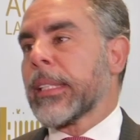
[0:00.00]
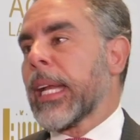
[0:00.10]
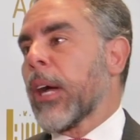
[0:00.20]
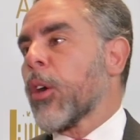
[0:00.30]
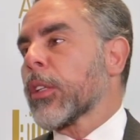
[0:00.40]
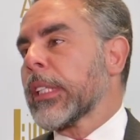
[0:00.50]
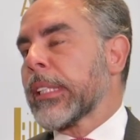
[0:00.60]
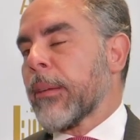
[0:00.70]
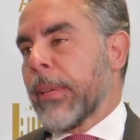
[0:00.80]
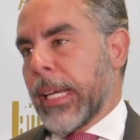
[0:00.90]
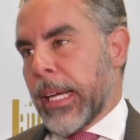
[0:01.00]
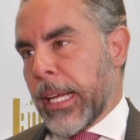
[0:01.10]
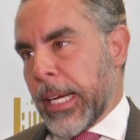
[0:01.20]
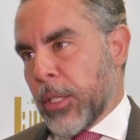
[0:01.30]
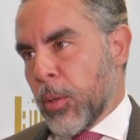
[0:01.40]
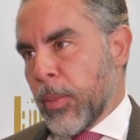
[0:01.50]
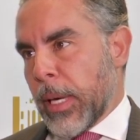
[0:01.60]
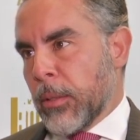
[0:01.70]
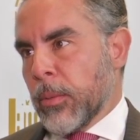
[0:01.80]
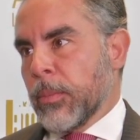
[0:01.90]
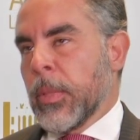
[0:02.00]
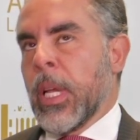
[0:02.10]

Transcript: ante la Corte Interamericana de Derechos Humanos.